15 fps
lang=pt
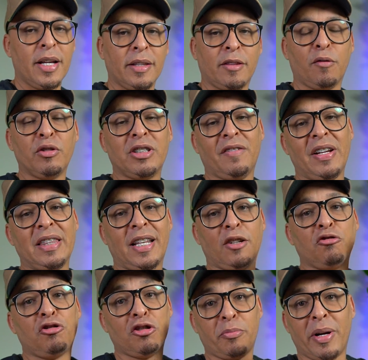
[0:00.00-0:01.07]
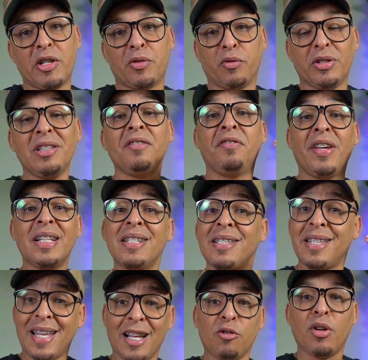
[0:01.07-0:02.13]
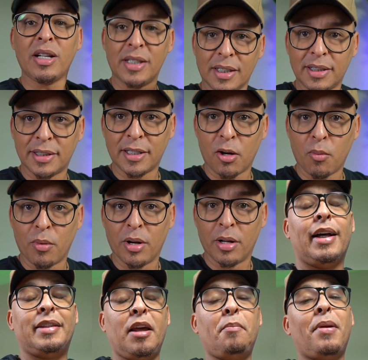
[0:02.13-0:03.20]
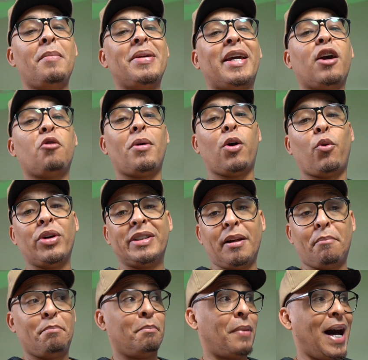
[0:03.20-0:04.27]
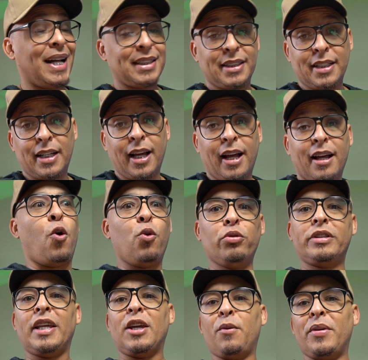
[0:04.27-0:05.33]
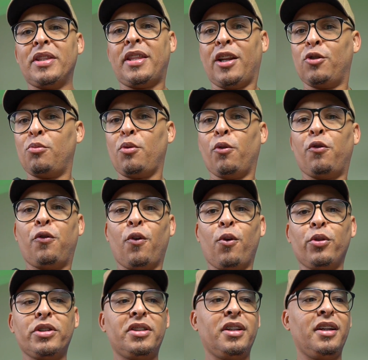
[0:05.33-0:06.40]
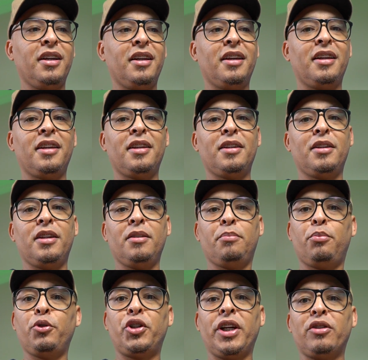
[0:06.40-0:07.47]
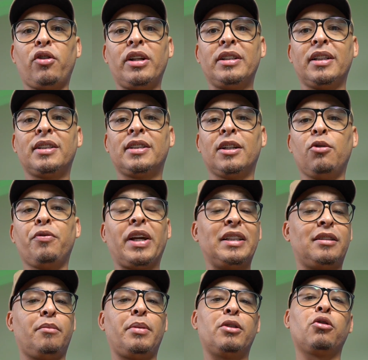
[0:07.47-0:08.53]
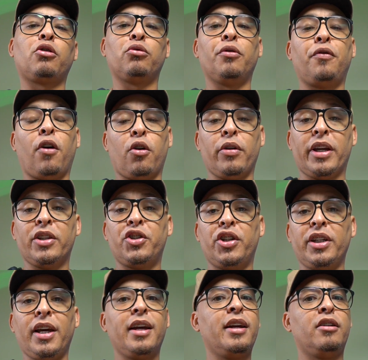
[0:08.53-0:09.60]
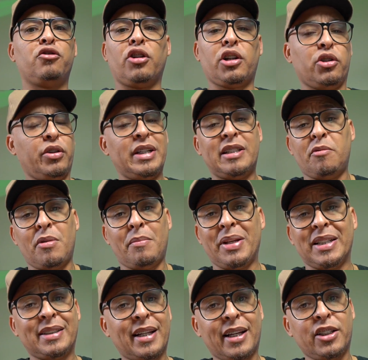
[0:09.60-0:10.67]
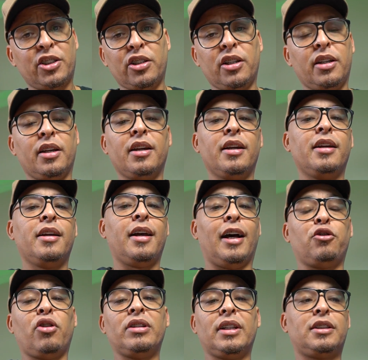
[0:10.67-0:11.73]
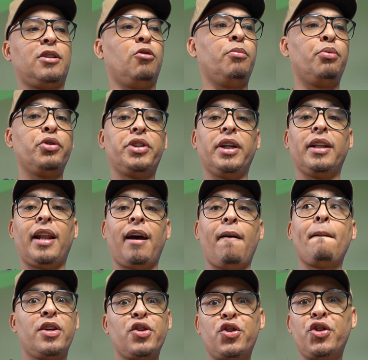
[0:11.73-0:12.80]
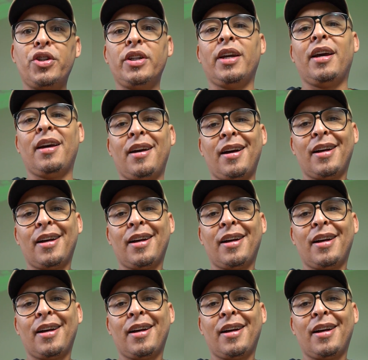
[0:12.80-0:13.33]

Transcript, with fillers: Então você vai entrar no seu smartphone e ver se tem atualização. Até para mim que era uma coisa básica, ontem eu entrei no meu Fold e puxei a atualização, fiquei sabendo no fórum que tinha, só que eu não recebi a mensagem de atualização, puxei lá e tinha